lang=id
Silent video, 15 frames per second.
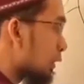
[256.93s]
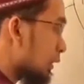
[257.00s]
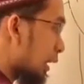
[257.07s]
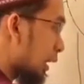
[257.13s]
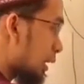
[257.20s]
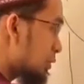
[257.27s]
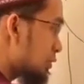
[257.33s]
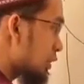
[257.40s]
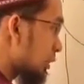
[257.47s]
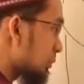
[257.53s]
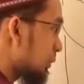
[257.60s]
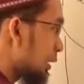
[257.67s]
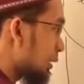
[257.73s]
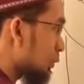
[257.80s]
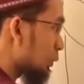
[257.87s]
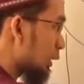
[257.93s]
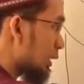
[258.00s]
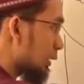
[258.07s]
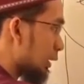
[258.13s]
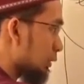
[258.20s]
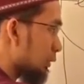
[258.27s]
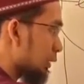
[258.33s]
Fatahajat bihi
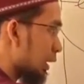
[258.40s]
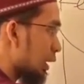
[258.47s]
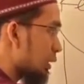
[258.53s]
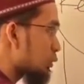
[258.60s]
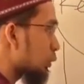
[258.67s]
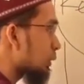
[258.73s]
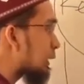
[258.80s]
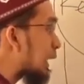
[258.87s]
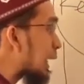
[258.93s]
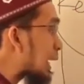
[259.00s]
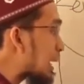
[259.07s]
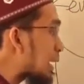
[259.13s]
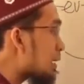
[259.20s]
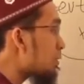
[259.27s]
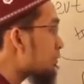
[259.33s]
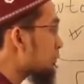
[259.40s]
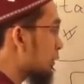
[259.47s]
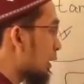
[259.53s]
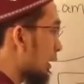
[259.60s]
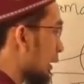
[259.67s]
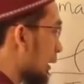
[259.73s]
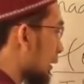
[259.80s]
tunaikan tahajud
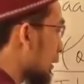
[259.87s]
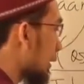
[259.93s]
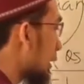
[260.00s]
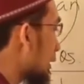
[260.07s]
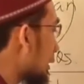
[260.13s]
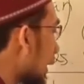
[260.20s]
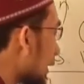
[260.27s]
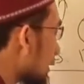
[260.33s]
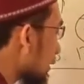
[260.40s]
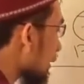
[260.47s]
nafilah. Ini